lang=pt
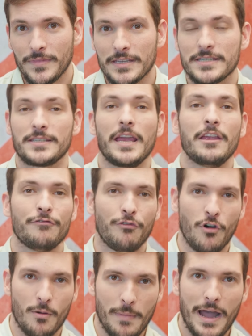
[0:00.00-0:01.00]
sem
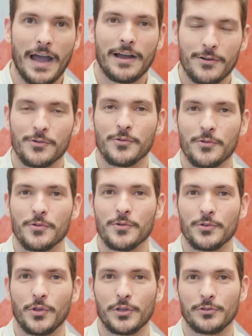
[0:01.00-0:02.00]
informar o,
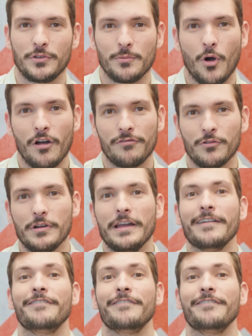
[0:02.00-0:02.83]
o dono do imóvel,